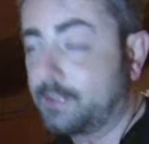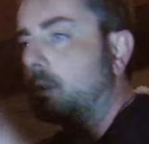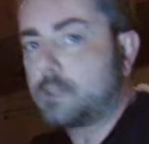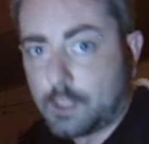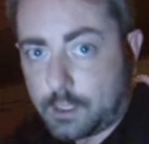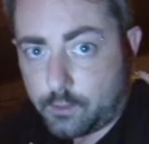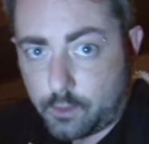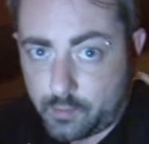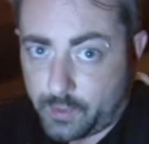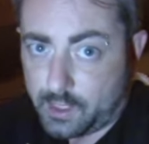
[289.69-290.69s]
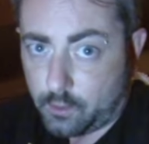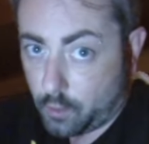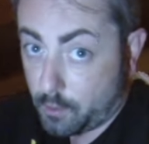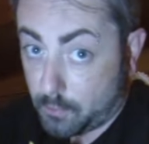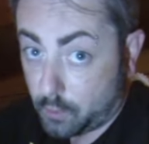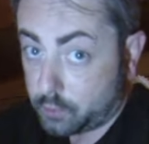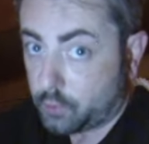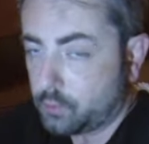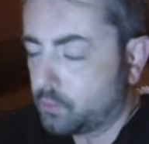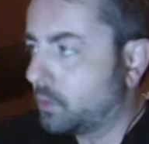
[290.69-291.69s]
Considerato che lo spettacolo è
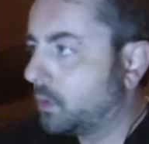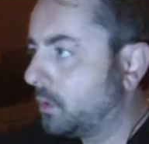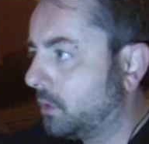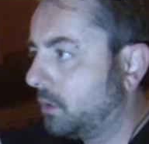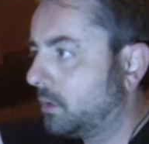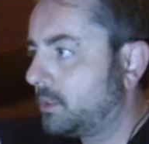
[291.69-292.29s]
molto lungo,